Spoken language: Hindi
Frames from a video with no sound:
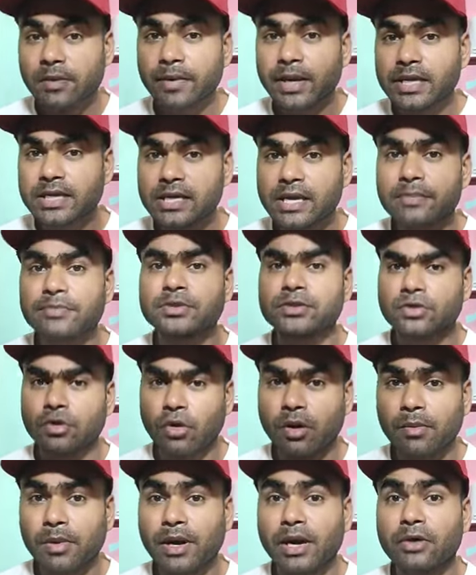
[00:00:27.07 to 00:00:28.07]
है ना कमाल की
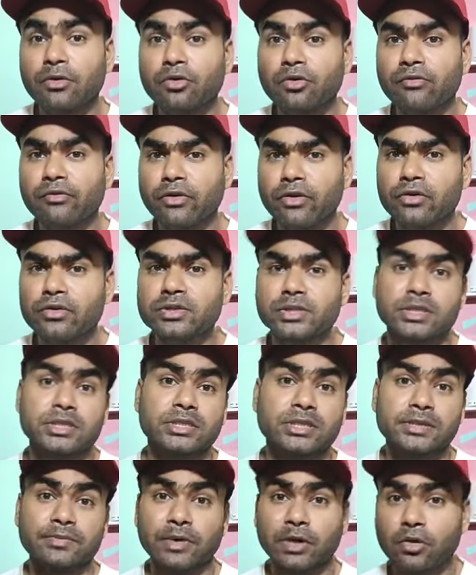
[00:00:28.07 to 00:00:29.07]
एप्स तो आप अकाउंट को
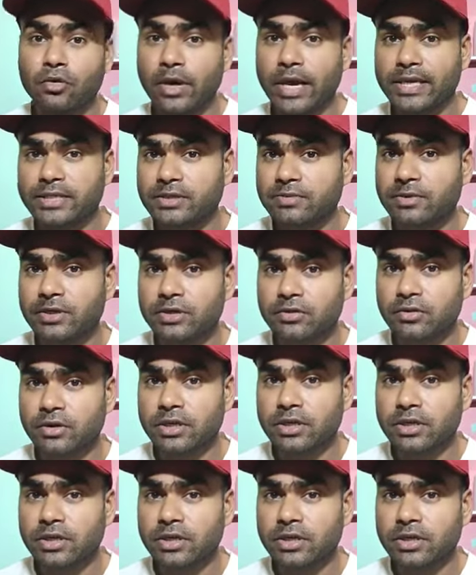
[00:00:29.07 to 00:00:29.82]
फॉलो एंड सब्सक्राइब कर लो ऐसी